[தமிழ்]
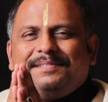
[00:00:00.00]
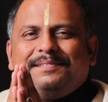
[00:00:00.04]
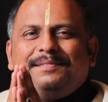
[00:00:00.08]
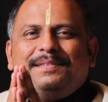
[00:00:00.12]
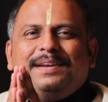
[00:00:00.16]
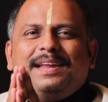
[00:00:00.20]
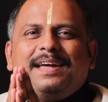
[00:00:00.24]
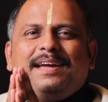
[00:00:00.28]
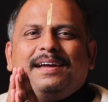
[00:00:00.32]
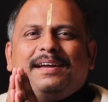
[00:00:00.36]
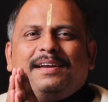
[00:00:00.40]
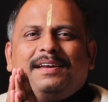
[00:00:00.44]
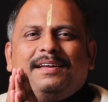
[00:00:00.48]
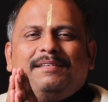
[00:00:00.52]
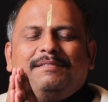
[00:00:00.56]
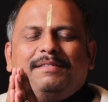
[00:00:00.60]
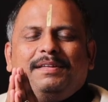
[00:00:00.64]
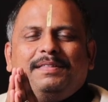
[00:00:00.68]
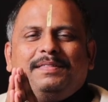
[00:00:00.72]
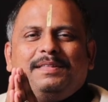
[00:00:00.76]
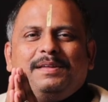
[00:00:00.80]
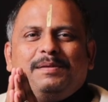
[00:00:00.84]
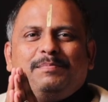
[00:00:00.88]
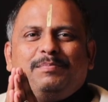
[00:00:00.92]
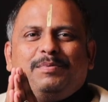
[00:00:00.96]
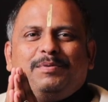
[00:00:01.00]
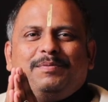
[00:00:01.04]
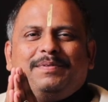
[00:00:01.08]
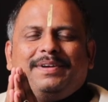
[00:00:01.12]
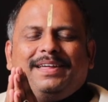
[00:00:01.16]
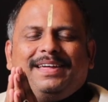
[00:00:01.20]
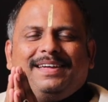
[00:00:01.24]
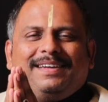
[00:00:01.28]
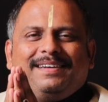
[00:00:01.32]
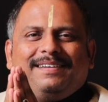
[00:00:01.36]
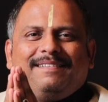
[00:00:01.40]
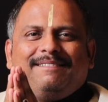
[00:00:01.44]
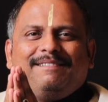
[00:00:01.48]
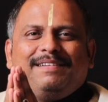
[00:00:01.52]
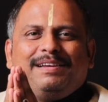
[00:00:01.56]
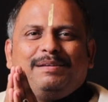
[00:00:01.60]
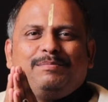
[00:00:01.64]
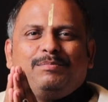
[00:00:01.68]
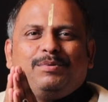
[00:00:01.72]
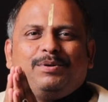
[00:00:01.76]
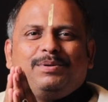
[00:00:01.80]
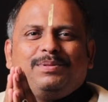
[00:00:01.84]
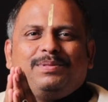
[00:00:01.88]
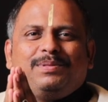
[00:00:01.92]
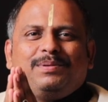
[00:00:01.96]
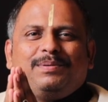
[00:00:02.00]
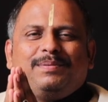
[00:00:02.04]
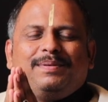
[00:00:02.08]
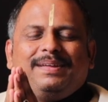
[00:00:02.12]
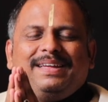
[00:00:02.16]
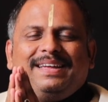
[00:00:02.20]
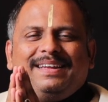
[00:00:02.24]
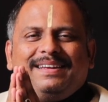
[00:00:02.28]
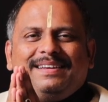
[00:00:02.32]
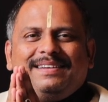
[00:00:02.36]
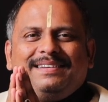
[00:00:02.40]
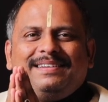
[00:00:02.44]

விநாயகனே வினை தீர்ப்பவனே வேலமுகத்தவனே